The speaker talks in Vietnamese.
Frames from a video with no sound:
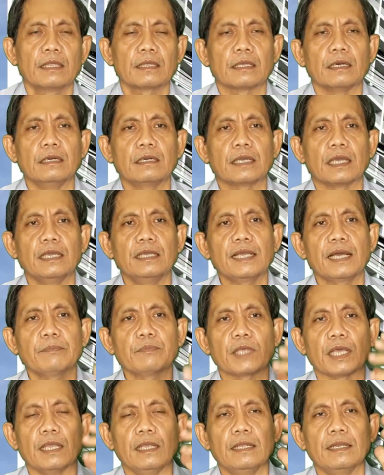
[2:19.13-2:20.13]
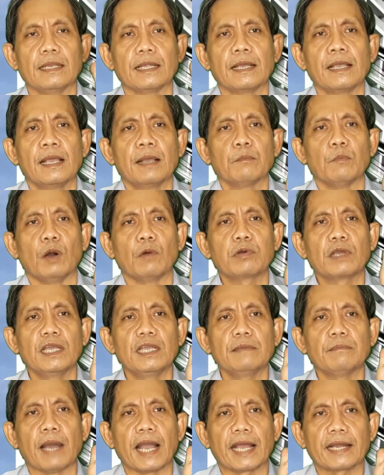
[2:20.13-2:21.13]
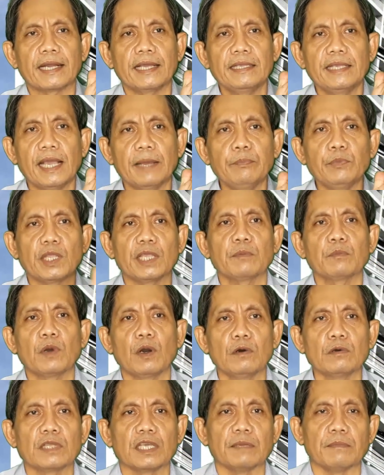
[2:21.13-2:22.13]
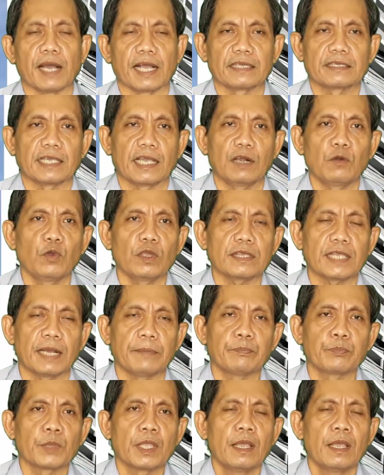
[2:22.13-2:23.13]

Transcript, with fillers: tự kỷ ám thị một khi bạn đã dám tuyên bố thì bạn sẽ quyết tâm